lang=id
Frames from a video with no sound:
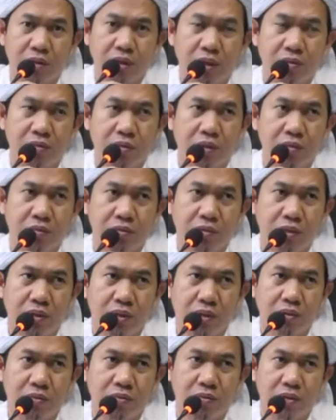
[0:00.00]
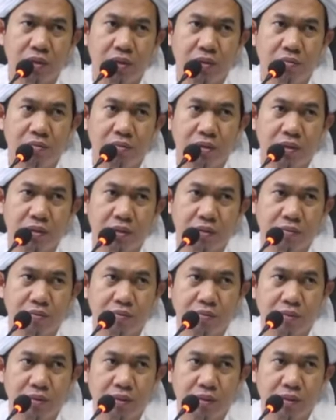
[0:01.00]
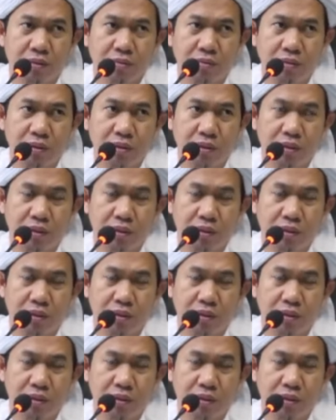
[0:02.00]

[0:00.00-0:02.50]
Abu Abdullah Muhammad bin